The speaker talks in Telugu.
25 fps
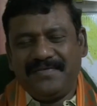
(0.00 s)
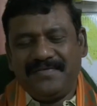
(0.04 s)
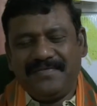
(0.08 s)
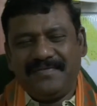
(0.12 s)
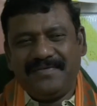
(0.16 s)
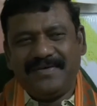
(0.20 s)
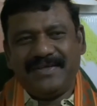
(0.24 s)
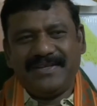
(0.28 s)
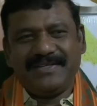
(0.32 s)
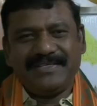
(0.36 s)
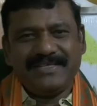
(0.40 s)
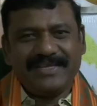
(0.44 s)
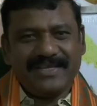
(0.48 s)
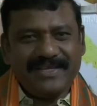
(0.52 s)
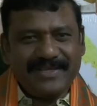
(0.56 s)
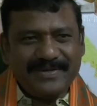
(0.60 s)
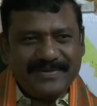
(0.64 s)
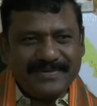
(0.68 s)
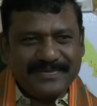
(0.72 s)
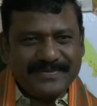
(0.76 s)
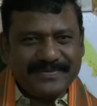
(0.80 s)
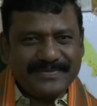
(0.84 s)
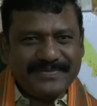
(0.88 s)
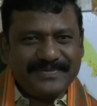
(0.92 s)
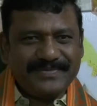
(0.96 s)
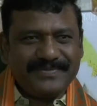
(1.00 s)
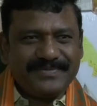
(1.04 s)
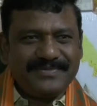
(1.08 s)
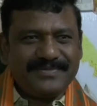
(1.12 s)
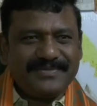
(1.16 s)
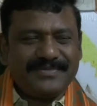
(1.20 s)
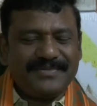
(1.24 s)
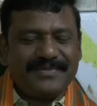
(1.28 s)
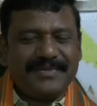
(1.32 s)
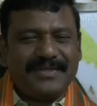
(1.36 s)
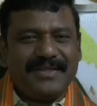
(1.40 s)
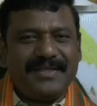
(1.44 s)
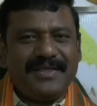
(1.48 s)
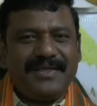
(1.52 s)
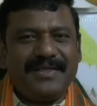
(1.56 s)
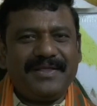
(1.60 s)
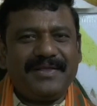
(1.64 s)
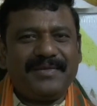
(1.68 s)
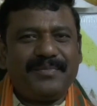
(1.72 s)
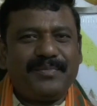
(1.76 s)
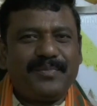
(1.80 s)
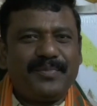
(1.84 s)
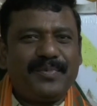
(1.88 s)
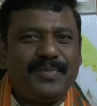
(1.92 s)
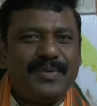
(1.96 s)
ఎవ్వరు చేయరు
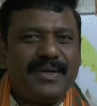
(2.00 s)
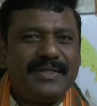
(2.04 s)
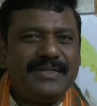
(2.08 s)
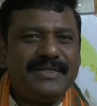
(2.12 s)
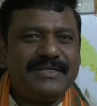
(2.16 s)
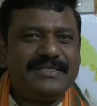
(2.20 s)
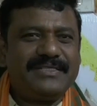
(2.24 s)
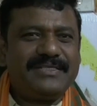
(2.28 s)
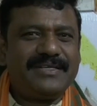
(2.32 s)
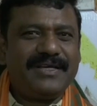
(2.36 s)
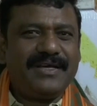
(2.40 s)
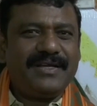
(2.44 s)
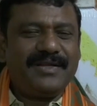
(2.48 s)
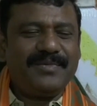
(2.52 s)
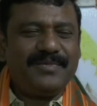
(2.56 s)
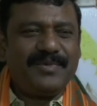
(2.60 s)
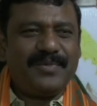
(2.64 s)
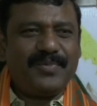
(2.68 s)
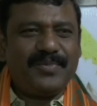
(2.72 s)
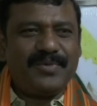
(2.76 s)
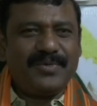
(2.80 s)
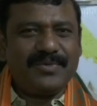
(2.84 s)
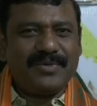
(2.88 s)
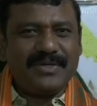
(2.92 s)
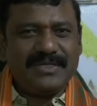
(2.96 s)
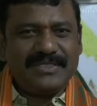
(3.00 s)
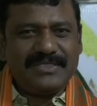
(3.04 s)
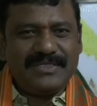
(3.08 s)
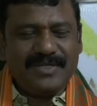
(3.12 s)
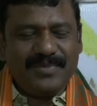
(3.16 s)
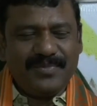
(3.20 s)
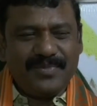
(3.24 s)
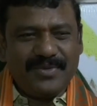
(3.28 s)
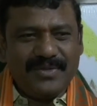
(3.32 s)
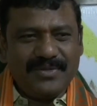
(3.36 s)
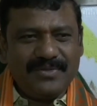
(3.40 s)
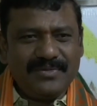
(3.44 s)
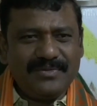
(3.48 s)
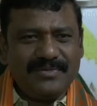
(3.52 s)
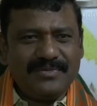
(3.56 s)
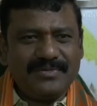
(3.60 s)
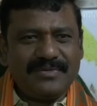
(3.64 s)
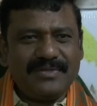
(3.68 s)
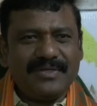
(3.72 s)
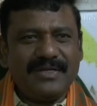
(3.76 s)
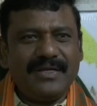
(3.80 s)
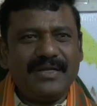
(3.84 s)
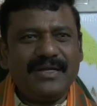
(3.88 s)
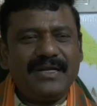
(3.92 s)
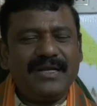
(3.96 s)
అధిష్టానం ఎప్పుడు కూడా చెప్పదు
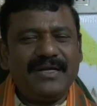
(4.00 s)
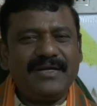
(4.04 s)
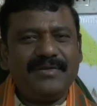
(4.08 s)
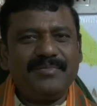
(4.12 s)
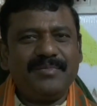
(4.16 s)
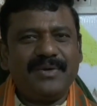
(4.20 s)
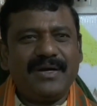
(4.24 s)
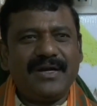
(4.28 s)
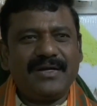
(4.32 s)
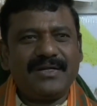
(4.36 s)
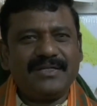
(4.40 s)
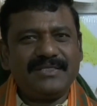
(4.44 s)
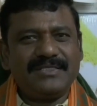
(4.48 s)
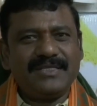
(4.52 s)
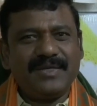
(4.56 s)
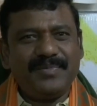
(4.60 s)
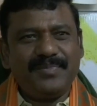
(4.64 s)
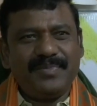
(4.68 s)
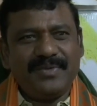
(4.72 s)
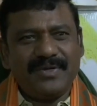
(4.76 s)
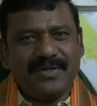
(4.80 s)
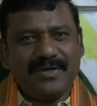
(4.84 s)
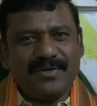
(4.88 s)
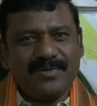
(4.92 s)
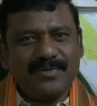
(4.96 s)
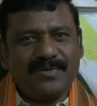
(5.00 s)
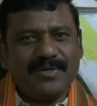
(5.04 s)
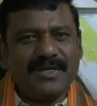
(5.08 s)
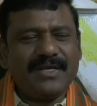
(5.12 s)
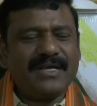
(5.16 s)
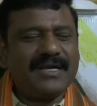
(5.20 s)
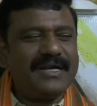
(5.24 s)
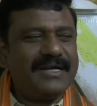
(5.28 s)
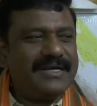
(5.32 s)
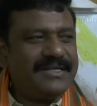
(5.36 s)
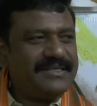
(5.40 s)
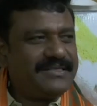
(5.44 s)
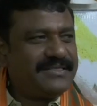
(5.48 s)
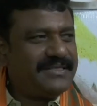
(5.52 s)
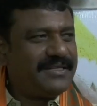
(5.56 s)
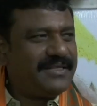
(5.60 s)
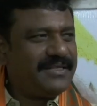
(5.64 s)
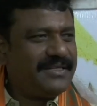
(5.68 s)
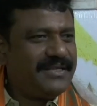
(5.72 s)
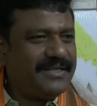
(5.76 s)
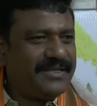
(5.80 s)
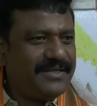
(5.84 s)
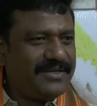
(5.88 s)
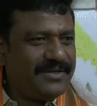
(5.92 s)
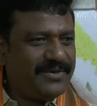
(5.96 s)
ఎలాంటి మాట చెప్పినా కూడా
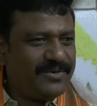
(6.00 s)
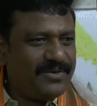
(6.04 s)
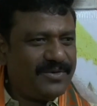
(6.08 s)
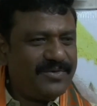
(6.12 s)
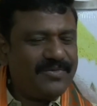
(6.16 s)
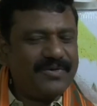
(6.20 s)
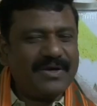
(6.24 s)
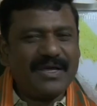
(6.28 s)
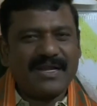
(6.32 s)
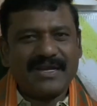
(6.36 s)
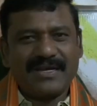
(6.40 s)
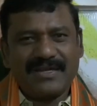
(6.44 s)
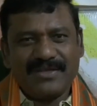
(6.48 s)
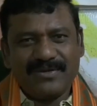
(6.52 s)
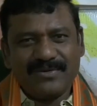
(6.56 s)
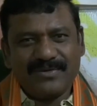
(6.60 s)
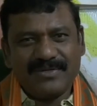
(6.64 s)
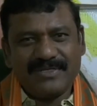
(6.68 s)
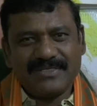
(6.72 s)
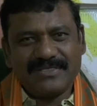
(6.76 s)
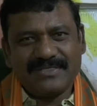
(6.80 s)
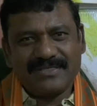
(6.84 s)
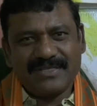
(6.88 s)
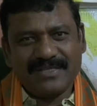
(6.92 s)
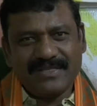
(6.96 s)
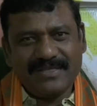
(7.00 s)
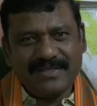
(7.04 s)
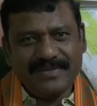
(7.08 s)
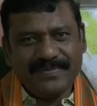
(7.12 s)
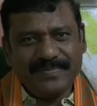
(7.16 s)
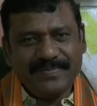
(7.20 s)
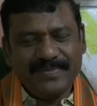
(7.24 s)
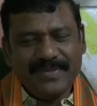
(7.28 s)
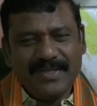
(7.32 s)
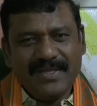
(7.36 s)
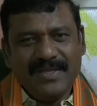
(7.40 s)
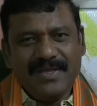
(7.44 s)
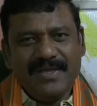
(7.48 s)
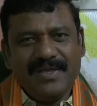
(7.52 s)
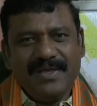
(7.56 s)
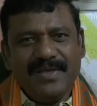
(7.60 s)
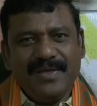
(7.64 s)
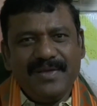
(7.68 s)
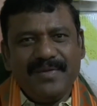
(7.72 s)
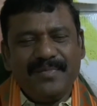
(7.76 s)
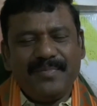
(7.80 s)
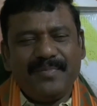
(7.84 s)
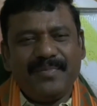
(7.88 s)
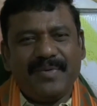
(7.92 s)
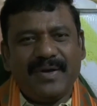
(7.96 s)
ఖండిస్తుంది ఇంకోటి వార్నింగ్ కూడా ఇస్తుంది
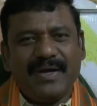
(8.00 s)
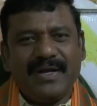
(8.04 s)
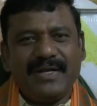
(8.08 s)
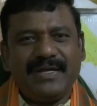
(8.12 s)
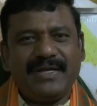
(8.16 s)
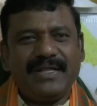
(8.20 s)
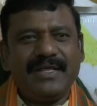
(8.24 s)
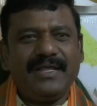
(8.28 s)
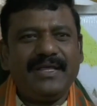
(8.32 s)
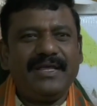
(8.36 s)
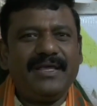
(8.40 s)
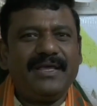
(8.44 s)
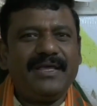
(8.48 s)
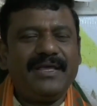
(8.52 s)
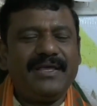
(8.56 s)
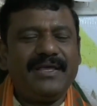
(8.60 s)
పార్టీ